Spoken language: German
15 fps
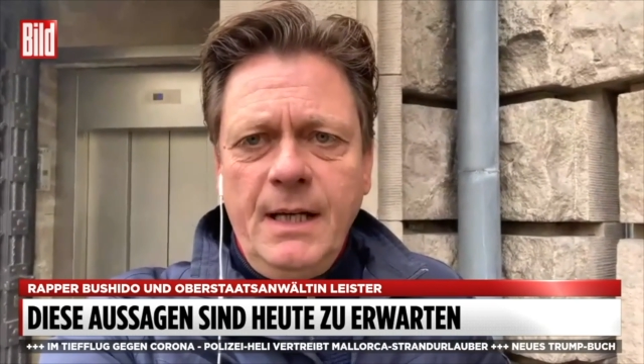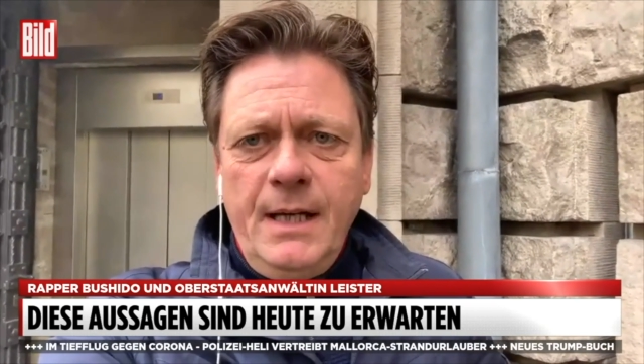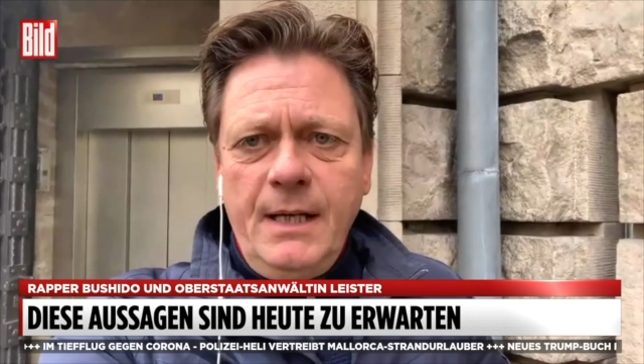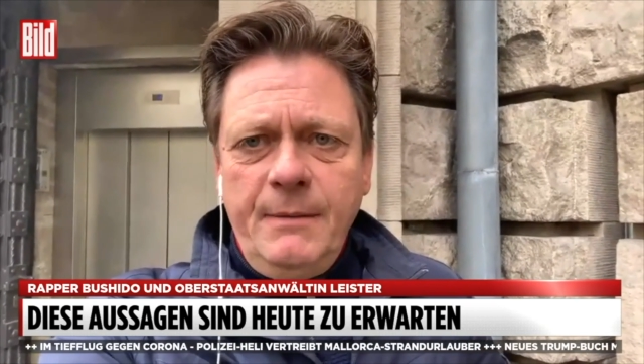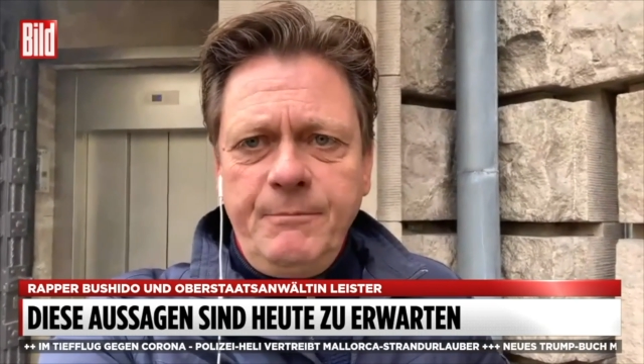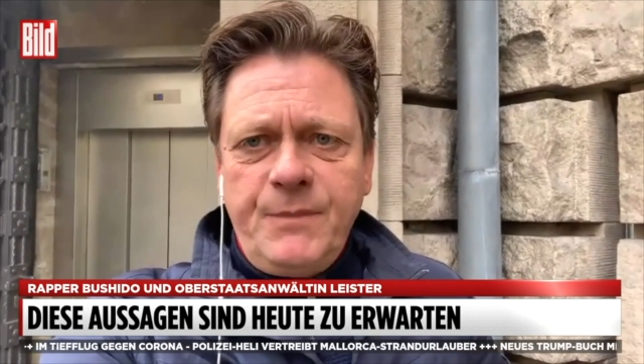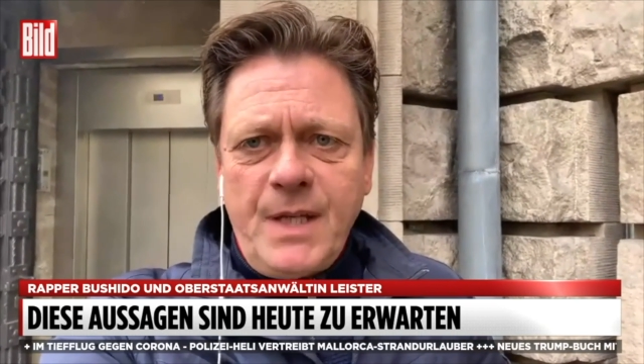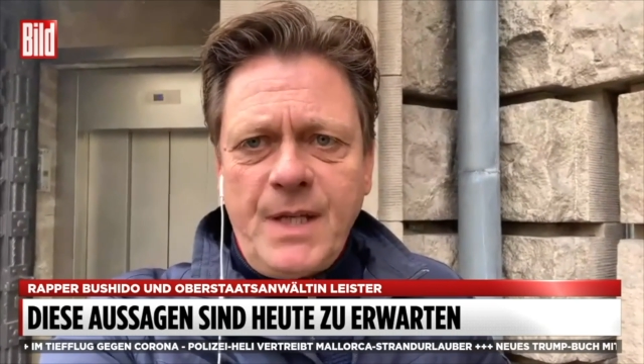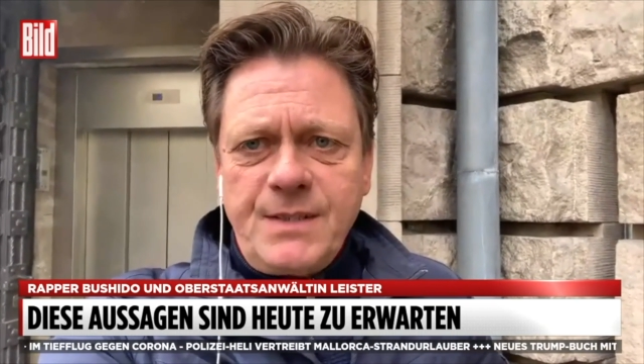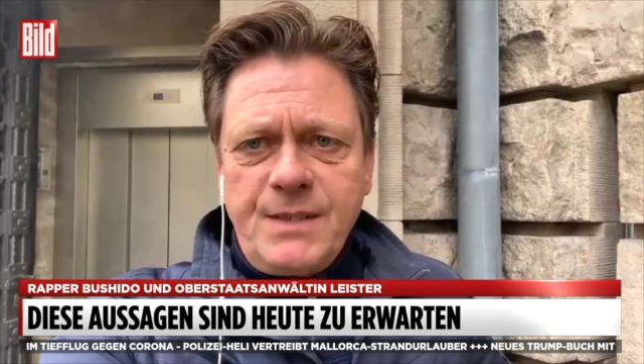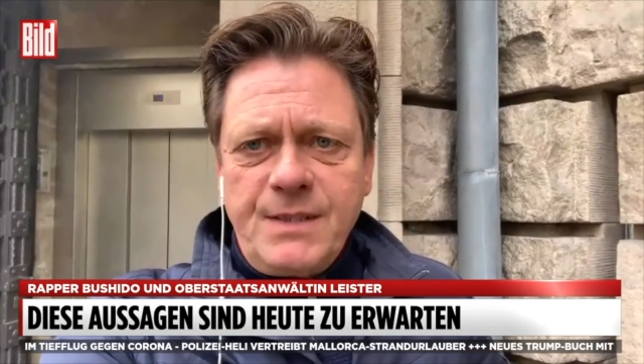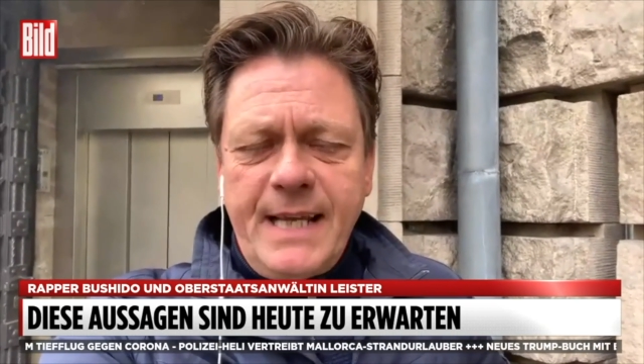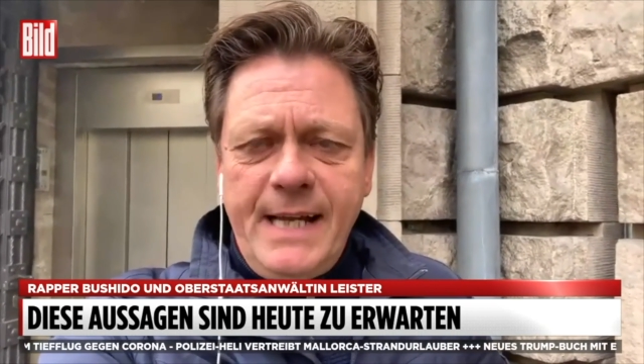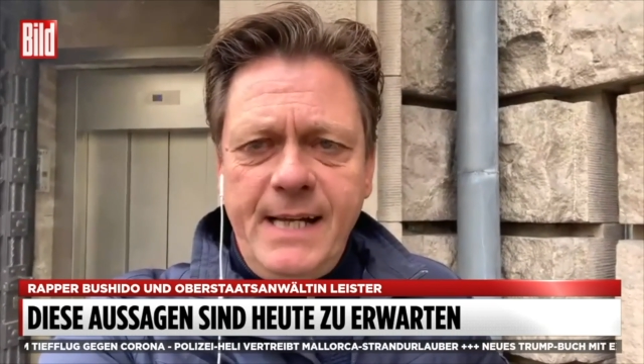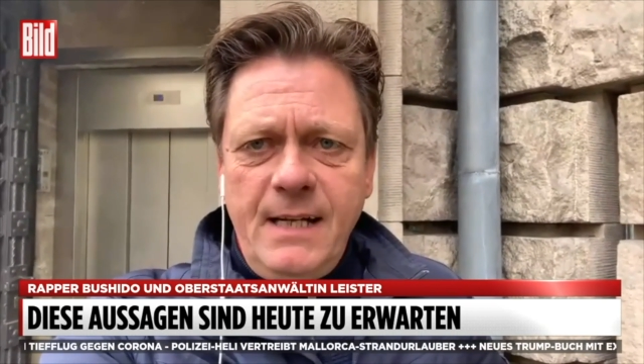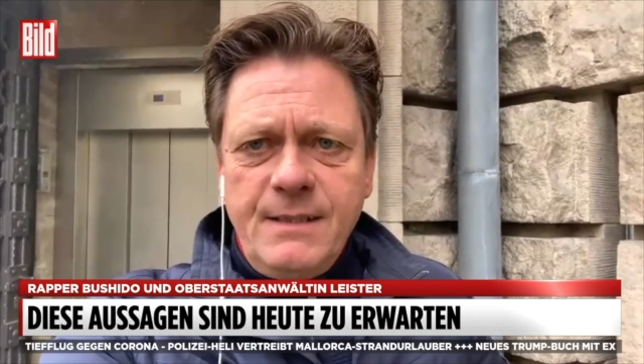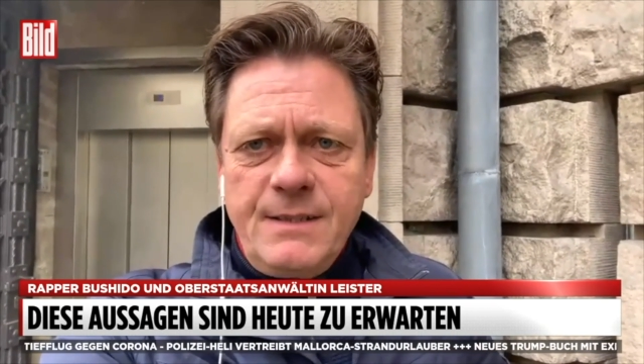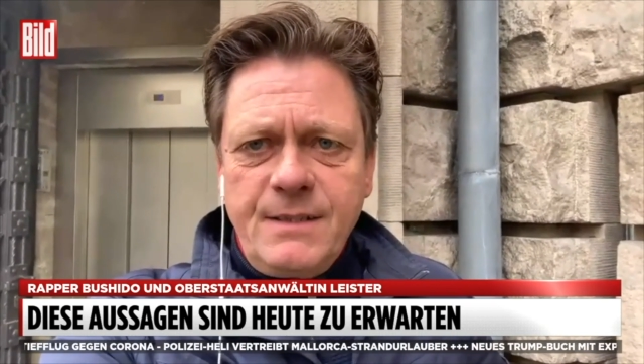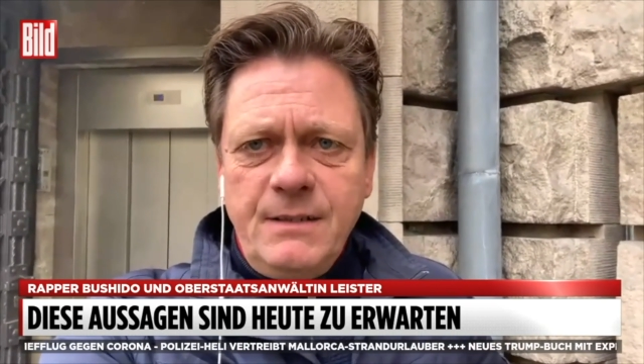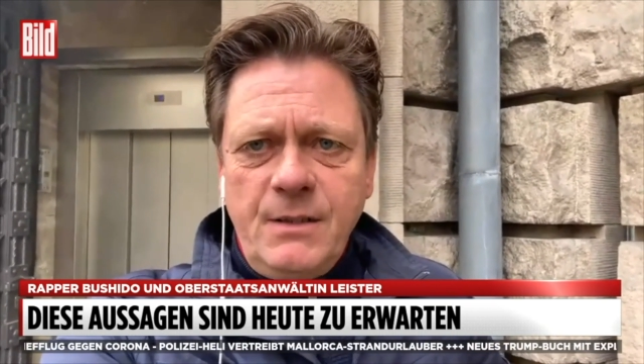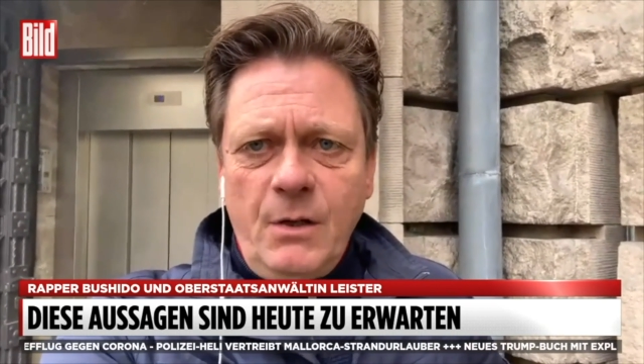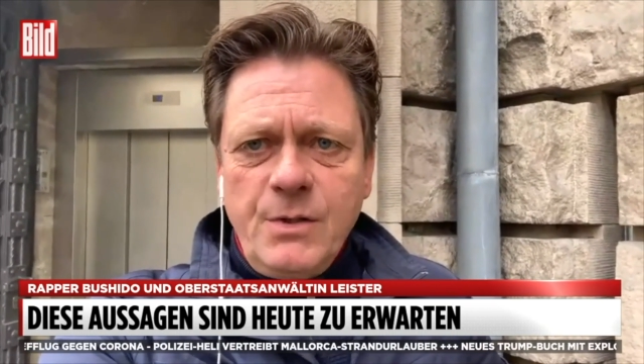ähm, dass es
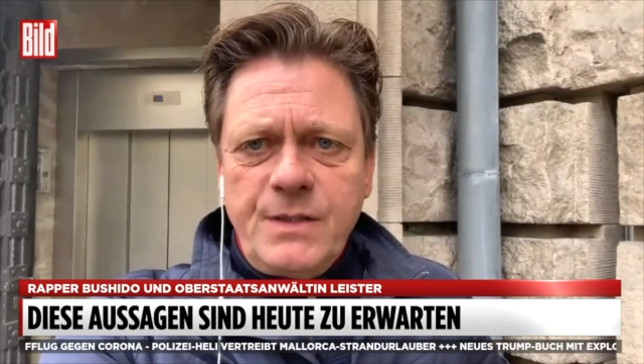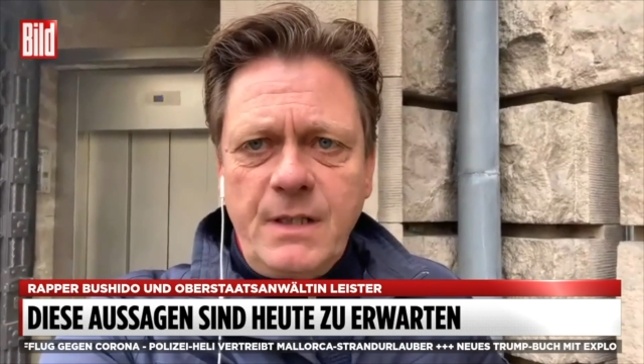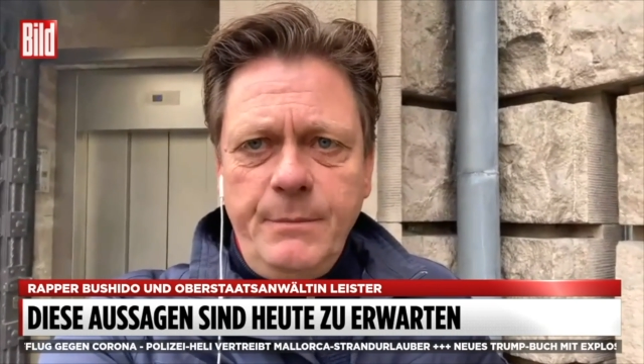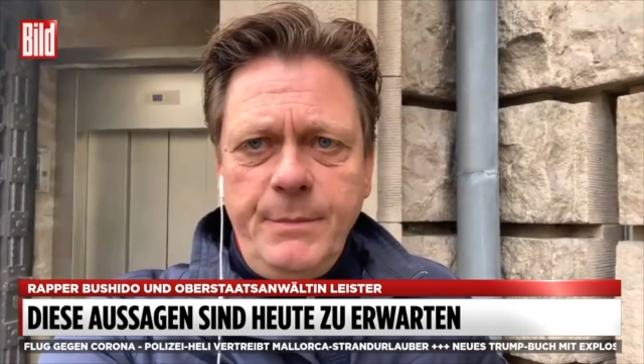Gelder sind aus